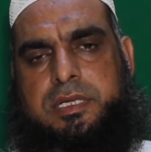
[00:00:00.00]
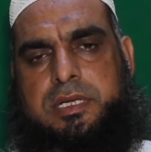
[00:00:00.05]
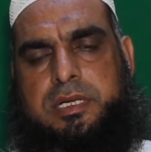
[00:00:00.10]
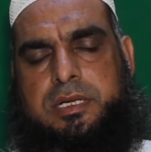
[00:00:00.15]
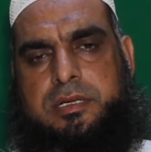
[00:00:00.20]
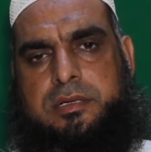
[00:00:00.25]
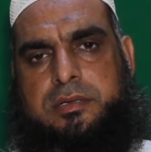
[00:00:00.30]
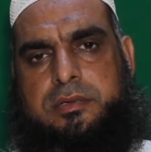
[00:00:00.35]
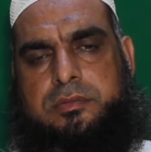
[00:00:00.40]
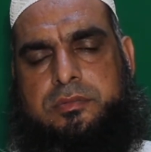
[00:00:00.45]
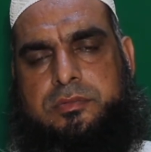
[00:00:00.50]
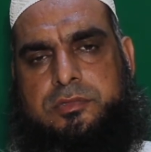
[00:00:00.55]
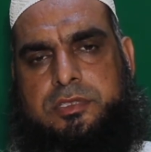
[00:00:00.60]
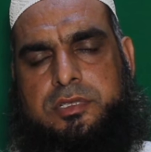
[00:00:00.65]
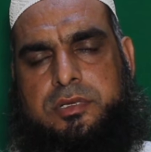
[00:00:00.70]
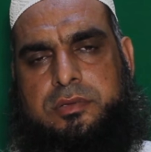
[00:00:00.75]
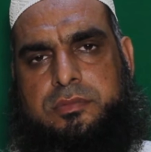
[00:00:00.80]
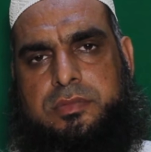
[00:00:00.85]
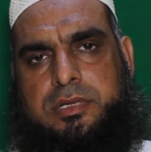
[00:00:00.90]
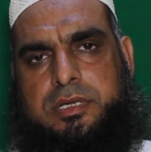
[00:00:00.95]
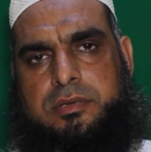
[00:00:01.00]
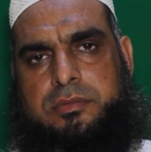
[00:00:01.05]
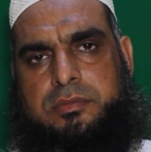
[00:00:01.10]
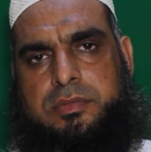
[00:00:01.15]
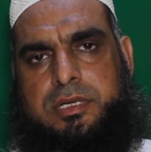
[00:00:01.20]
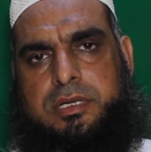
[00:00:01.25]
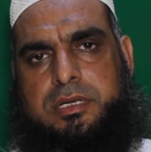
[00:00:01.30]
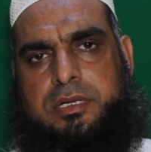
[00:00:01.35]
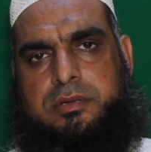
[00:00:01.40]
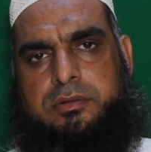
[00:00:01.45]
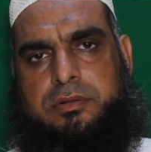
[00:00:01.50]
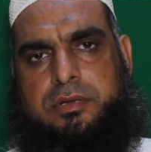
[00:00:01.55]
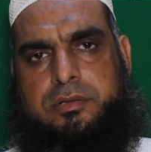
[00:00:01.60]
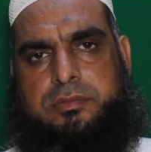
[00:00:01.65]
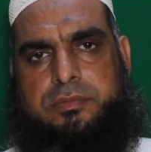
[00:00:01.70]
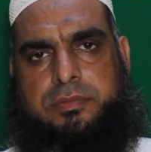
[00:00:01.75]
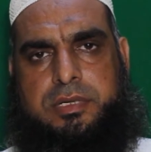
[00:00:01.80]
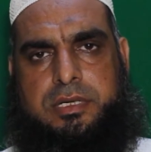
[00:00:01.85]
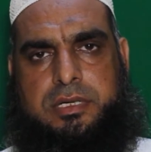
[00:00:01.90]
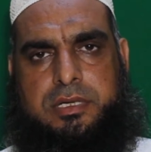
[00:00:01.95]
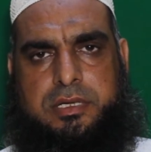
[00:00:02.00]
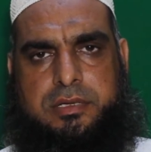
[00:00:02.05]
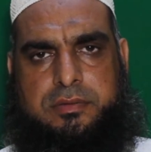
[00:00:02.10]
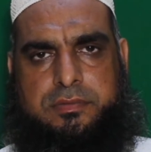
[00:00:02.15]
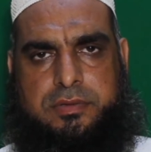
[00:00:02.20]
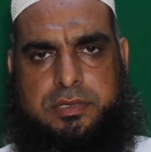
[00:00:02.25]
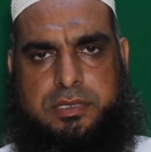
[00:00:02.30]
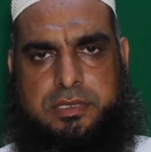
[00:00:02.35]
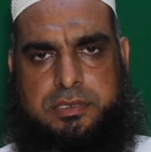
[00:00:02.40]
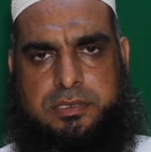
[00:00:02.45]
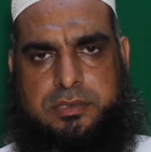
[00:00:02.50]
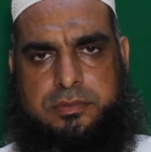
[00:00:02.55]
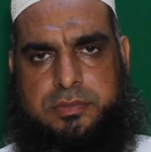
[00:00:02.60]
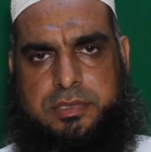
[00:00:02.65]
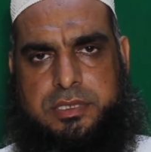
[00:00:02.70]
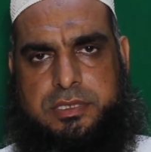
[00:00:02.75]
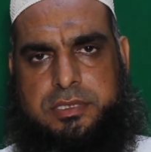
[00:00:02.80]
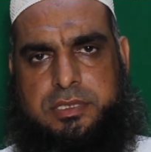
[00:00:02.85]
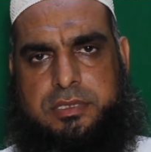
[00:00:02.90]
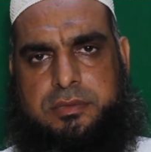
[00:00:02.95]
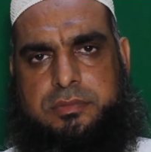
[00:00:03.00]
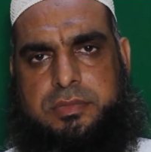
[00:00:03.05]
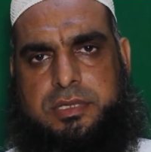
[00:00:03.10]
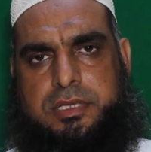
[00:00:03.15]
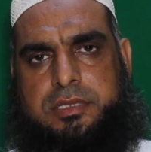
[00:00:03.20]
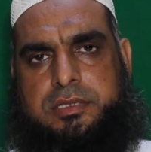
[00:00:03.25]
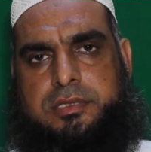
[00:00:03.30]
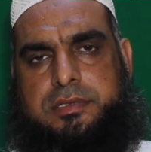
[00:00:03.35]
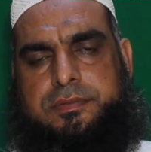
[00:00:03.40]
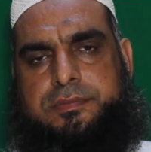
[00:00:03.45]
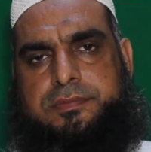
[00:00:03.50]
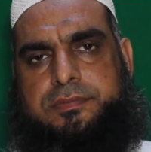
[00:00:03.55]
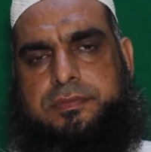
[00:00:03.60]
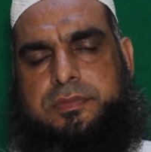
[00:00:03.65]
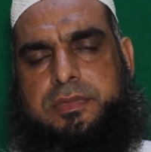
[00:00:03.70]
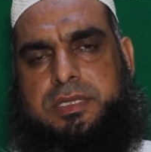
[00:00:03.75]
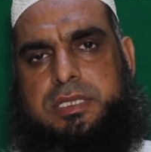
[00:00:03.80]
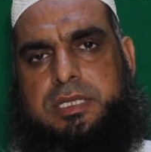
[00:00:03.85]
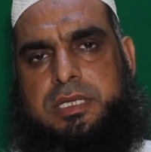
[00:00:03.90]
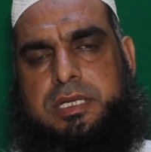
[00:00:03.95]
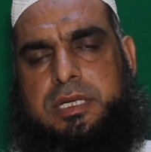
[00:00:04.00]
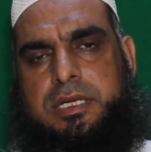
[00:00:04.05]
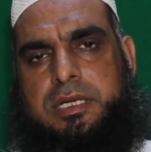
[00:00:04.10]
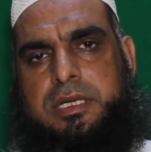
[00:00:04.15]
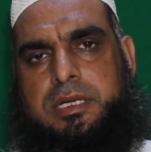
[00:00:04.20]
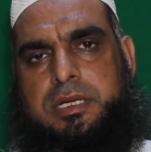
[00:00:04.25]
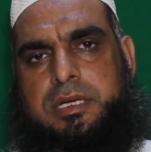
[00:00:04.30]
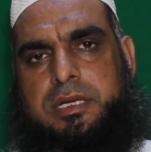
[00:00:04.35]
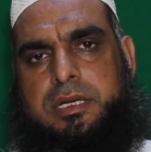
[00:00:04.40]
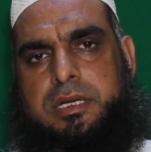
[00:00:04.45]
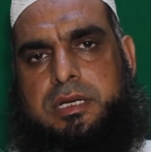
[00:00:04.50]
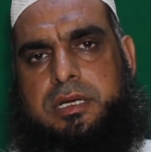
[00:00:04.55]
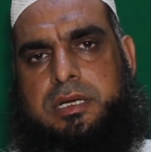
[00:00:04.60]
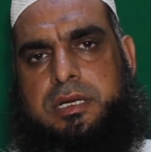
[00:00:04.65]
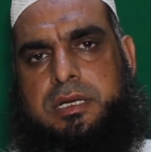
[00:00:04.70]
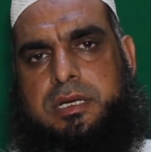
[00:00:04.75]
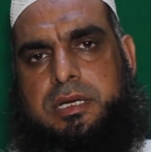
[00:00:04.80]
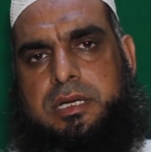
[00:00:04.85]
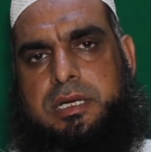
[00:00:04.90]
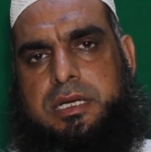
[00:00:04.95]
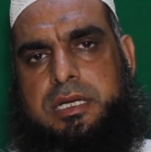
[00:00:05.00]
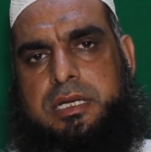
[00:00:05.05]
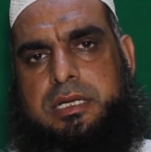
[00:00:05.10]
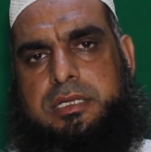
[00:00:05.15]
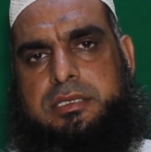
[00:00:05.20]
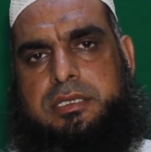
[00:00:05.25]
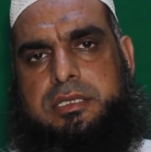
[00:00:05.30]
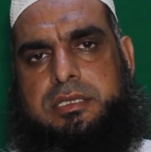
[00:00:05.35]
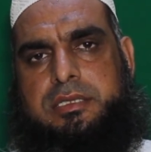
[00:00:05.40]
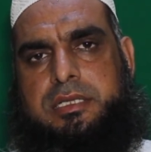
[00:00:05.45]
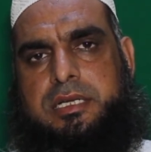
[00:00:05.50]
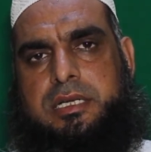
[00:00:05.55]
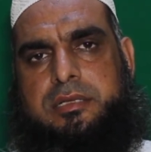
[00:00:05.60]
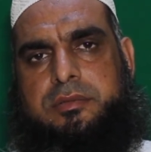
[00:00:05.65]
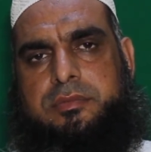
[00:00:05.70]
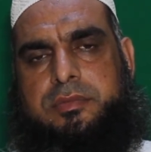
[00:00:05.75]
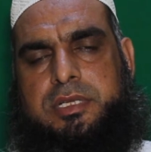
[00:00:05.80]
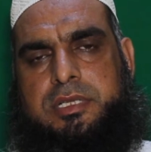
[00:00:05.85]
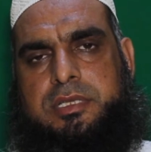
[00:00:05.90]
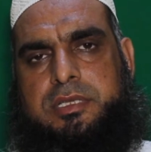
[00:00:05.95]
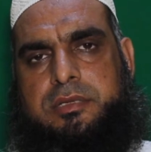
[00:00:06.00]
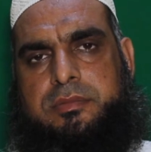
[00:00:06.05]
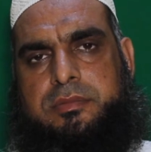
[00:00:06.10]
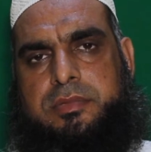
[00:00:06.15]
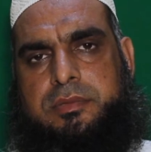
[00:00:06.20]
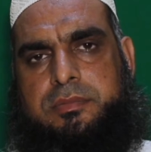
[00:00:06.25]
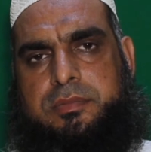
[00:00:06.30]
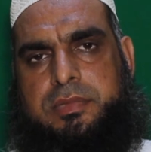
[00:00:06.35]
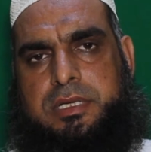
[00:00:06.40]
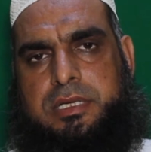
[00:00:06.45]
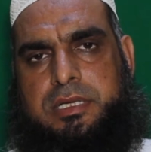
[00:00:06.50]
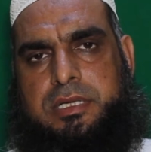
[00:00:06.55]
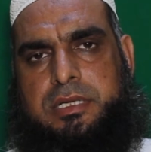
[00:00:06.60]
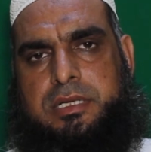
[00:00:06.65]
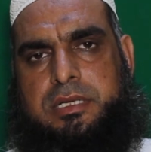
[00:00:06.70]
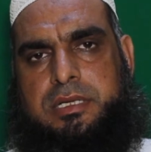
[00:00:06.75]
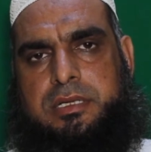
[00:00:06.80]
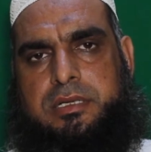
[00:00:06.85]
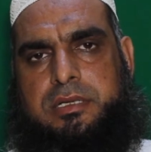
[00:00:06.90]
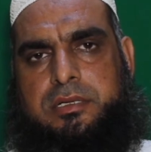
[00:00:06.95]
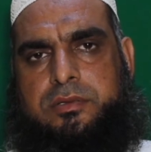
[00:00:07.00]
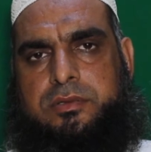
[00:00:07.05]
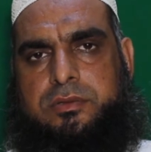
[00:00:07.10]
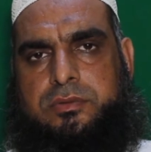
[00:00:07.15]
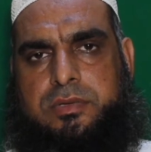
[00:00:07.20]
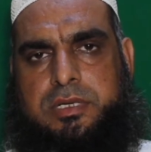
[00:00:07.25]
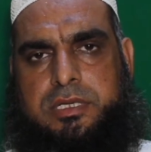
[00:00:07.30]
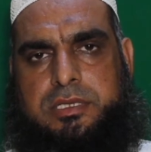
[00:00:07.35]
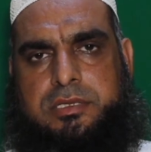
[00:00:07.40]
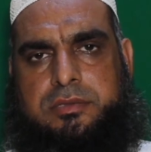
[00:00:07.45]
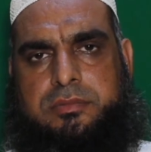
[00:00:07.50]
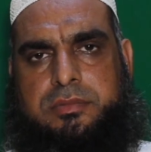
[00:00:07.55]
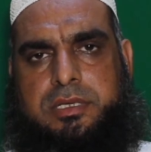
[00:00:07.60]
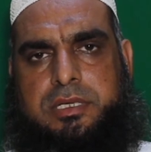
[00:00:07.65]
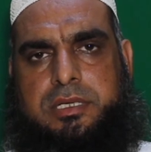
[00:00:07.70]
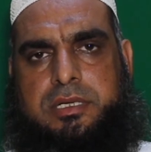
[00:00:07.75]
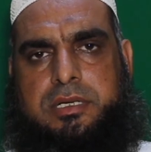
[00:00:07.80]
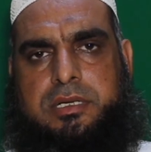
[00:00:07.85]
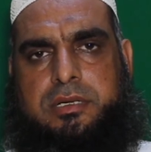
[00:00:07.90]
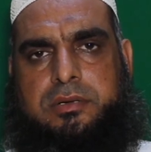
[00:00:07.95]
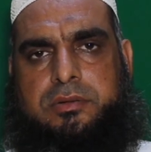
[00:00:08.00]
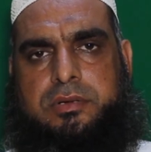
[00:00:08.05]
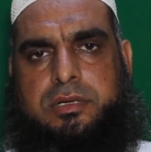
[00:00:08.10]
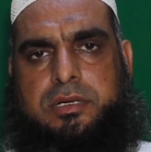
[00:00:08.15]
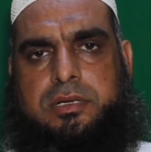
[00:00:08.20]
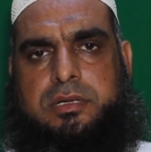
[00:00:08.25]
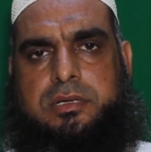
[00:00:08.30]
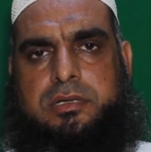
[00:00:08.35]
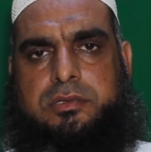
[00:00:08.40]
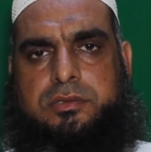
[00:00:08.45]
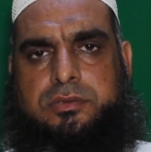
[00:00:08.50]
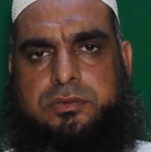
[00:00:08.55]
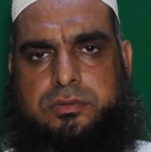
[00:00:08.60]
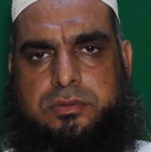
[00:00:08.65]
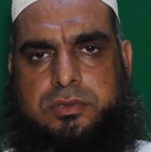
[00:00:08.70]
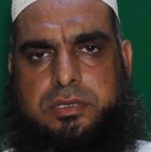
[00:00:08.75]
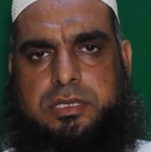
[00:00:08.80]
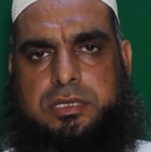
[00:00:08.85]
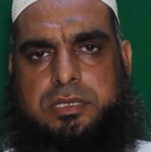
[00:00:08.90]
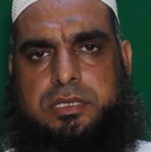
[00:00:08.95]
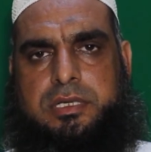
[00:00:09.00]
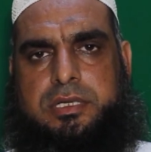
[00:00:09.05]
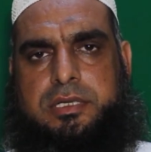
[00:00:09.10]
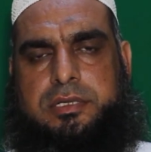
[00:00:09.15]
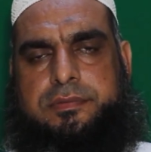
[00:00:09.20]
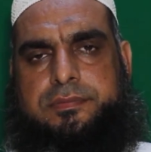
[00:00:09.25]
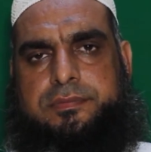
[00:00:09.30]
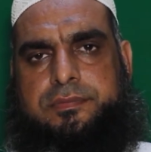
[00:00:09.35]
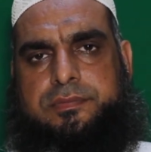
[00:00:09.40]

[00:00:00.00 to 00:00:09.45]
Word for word: हर मुसलमान मर औरत पर हर फ़र्ज़ नमाज के बाद एक से ज़ायद मरतबा पढ़ना न तो वाजिब है और न सुन्नत है